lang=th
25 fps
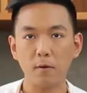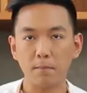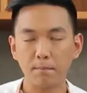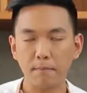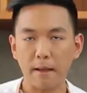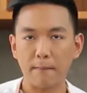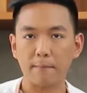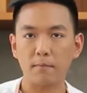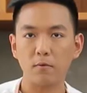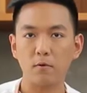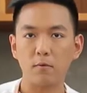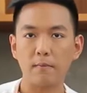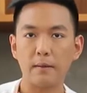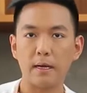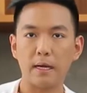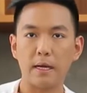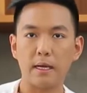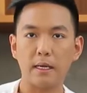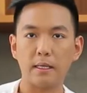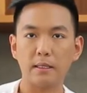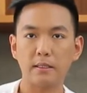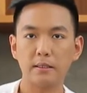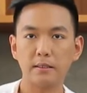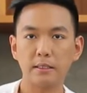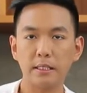เราปรับลงมา
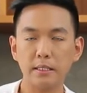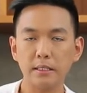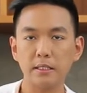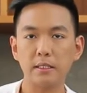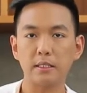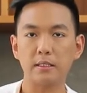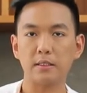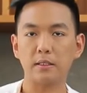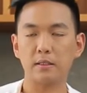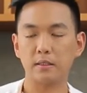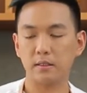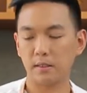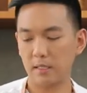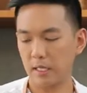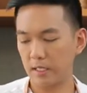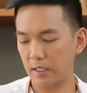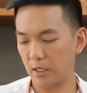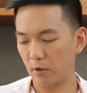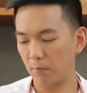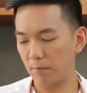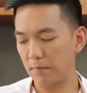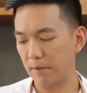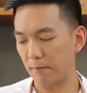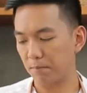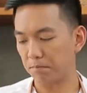นิดหนึ่งให้
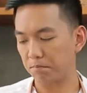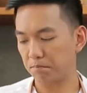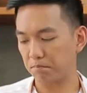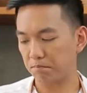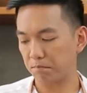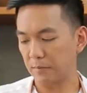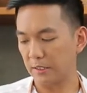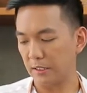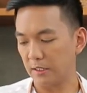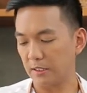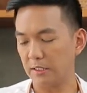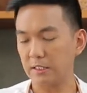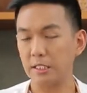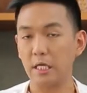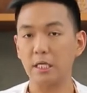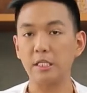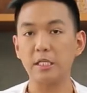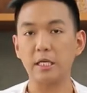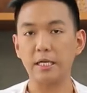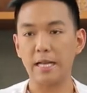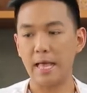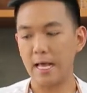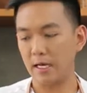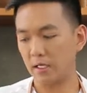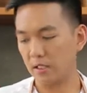เขาแบบอย่าเดื
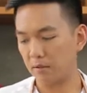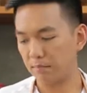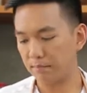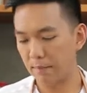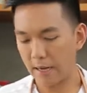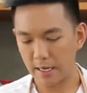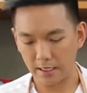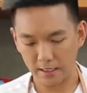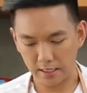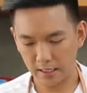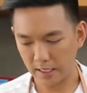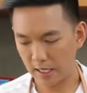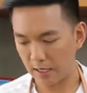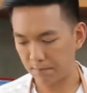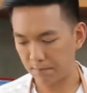อดแรงเกินไปนะ